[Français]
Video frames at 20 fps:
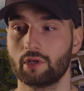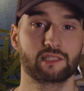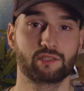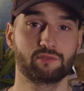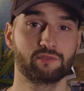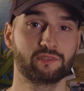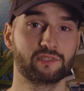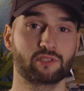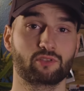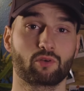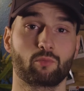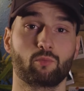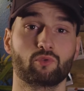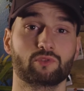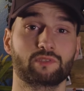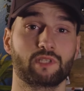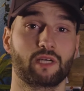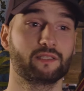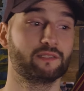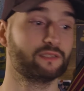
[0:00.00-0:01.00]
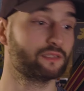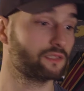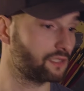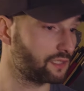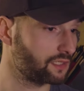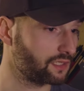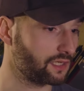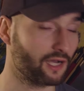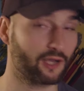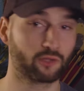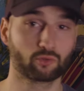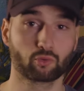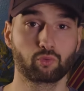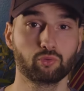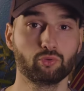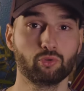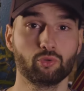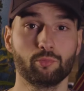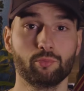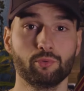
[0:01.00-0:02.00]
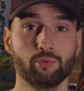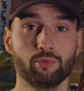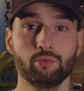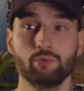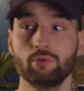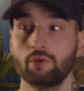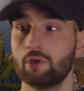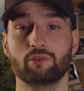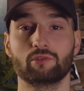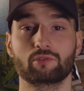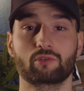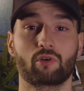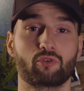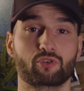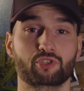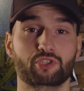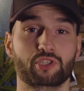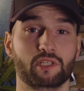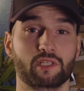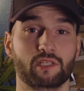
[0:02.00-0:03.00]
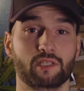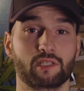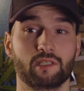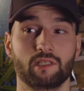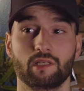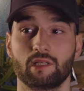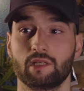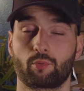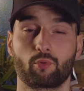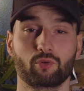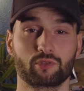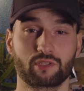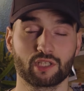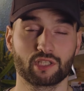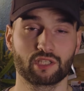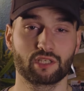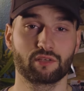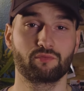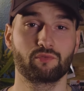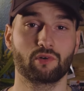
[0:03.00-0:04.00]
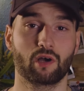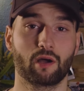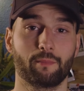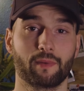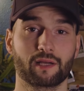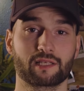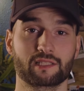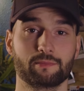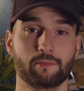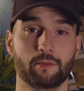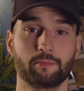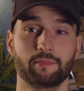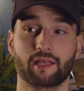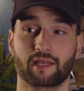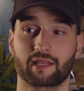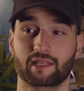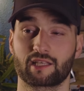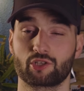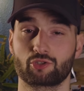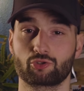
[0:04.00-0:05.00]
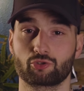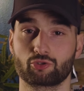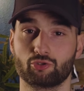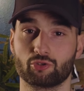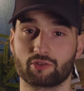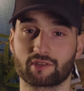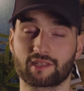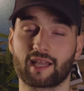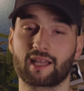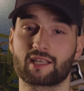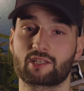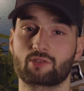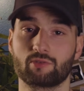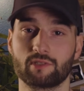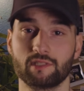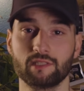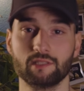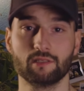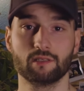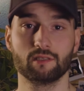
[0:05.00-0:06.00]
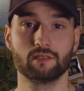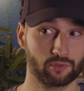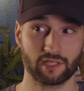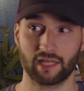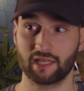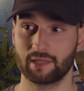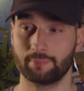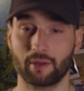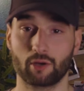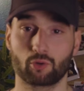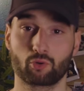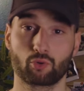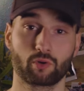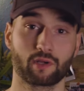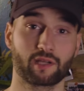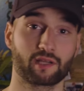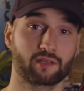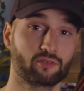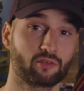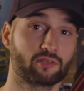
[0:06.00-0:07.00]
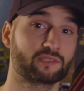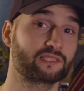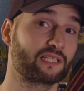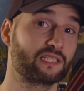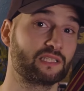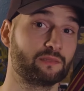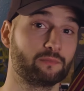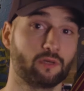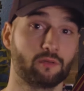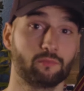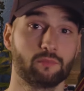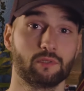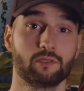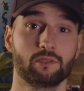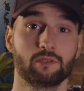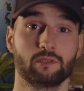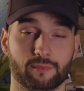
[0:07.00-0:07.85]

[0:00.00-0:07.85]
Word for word: Si vous êtes en montagne, un trou d'obus, une tranchée, protégez-vous un maximum derrière quelque chose de très solide. N'allez pas courir dans un immeuble